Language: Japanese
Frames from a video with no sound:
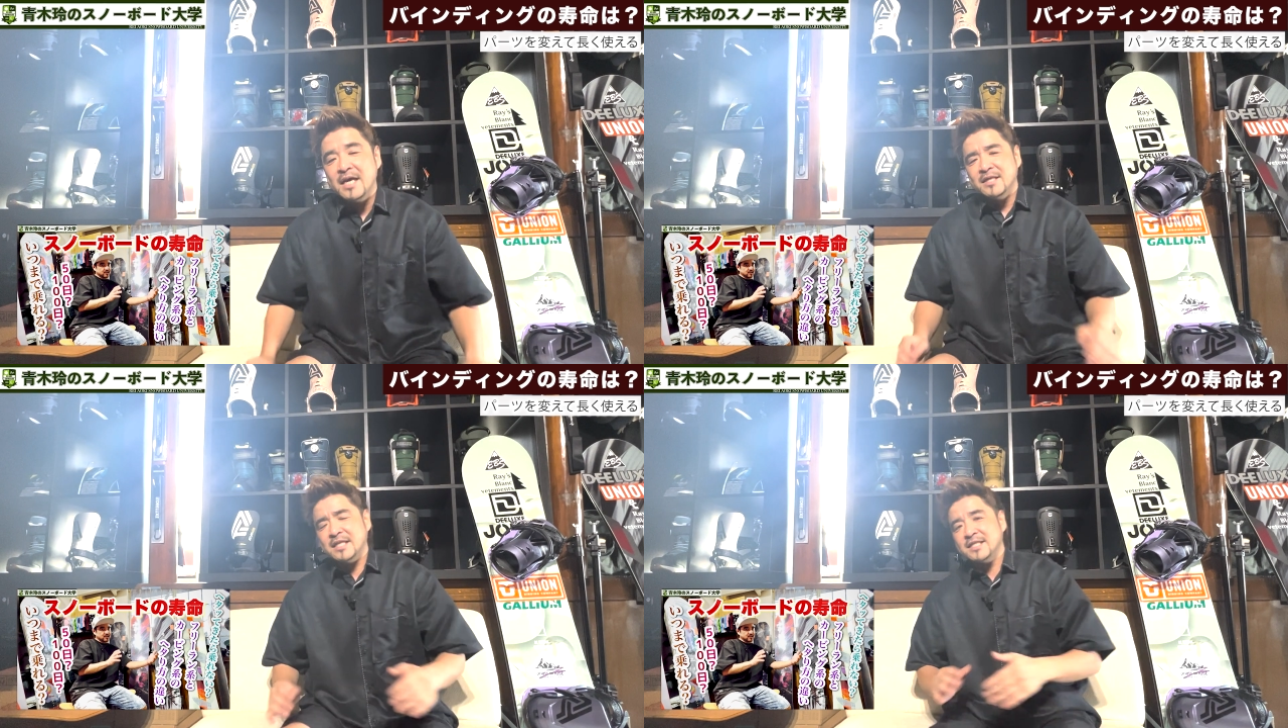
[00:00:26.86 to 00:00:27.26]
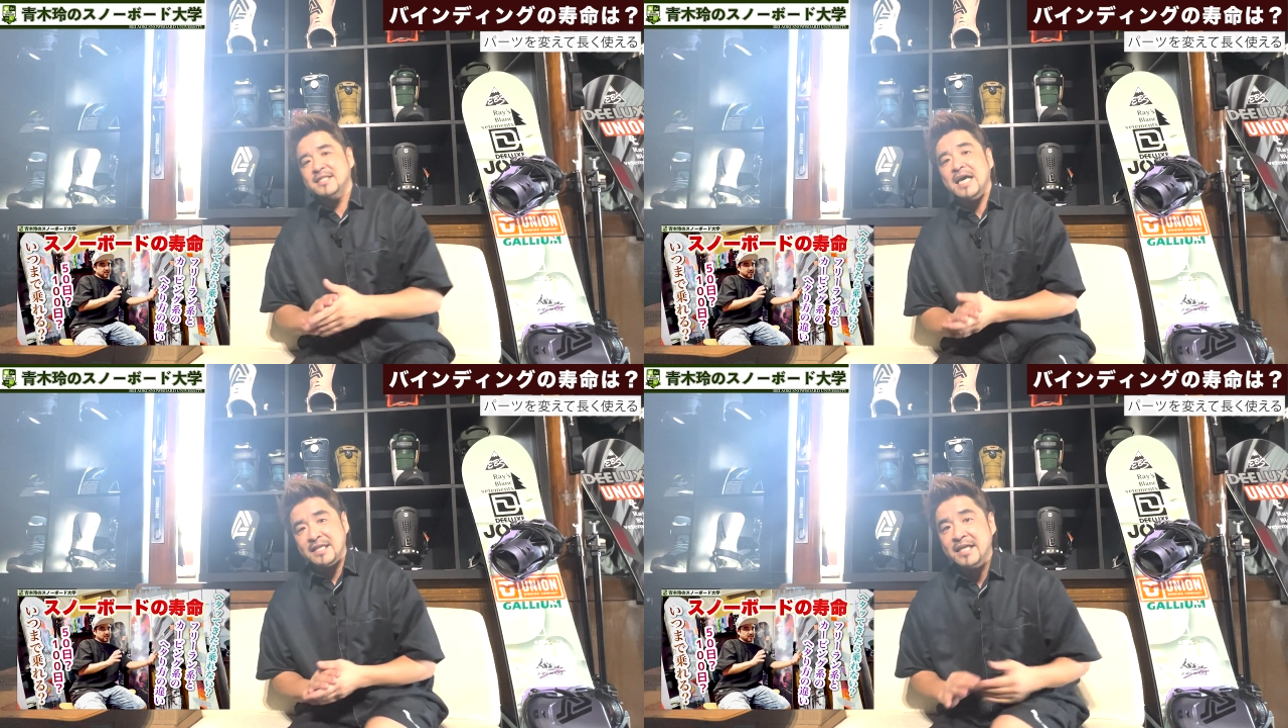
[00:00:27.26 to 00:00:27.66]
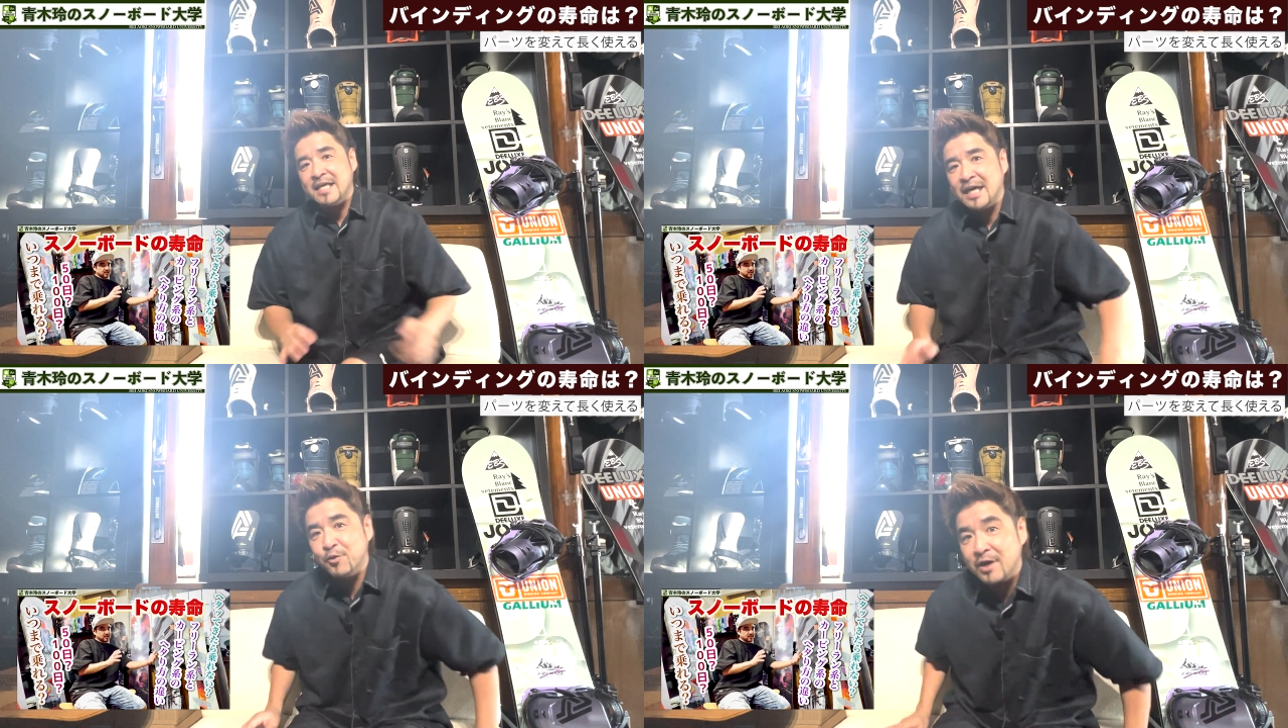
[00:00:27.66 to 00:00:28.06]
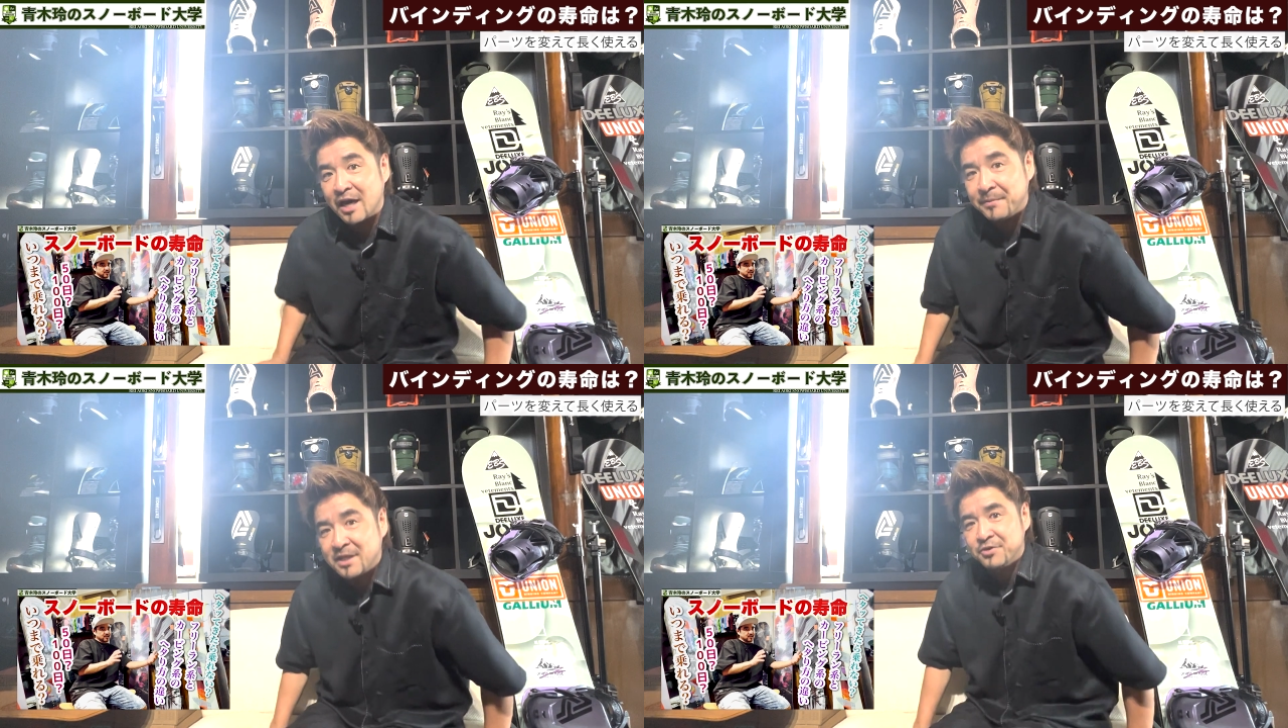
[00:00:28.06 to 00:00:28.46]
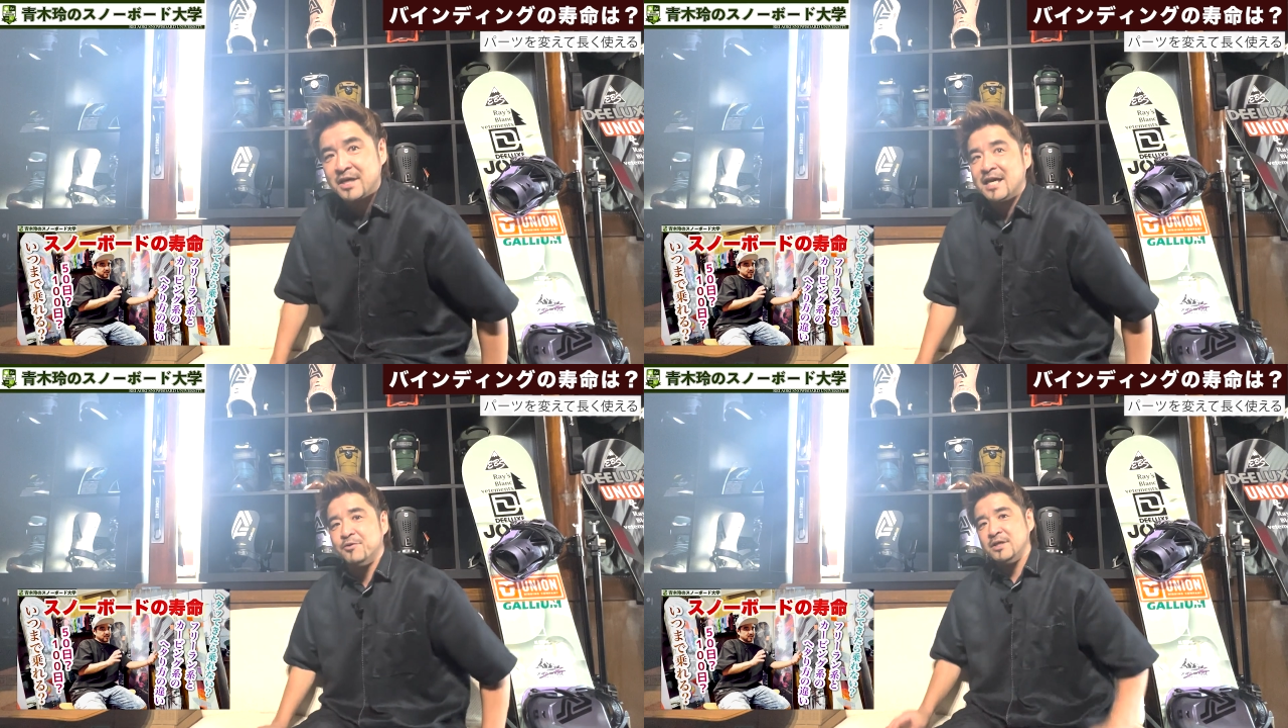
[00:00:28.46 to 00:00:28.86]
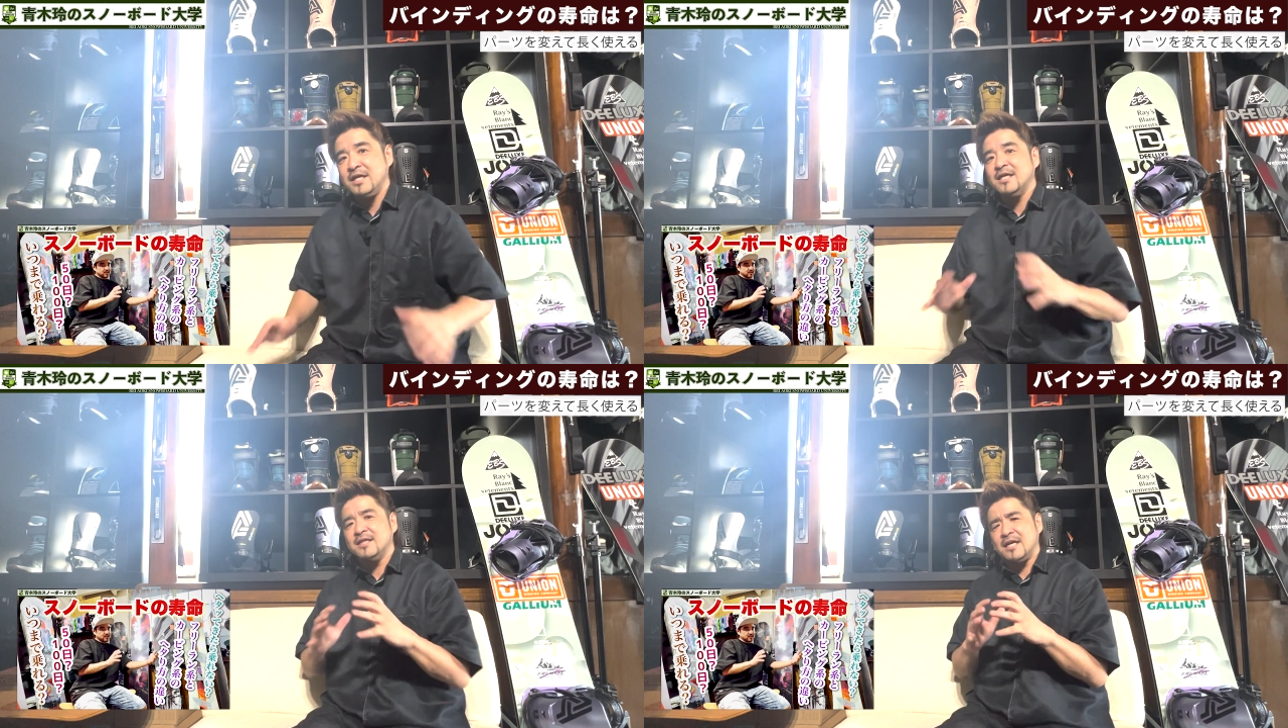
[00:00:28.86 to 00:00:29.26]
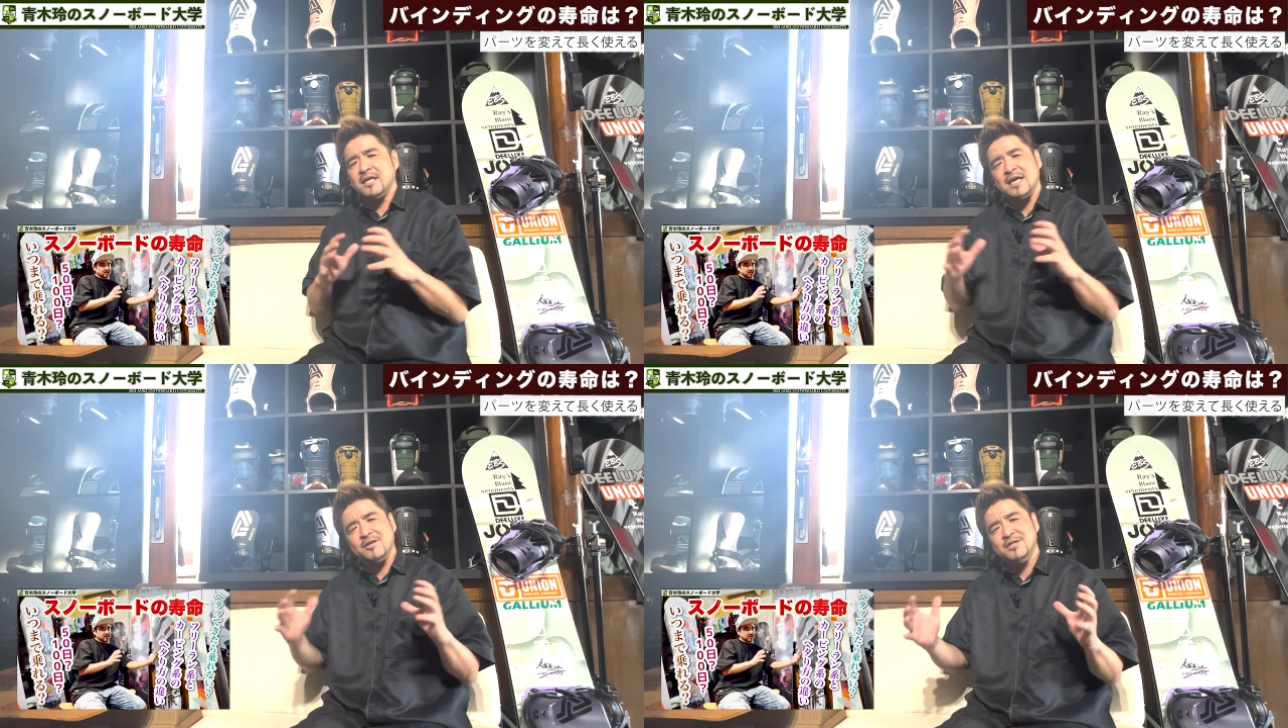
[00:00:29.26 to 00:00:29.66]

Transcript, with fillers: で実際にあのカービング系の板だったら100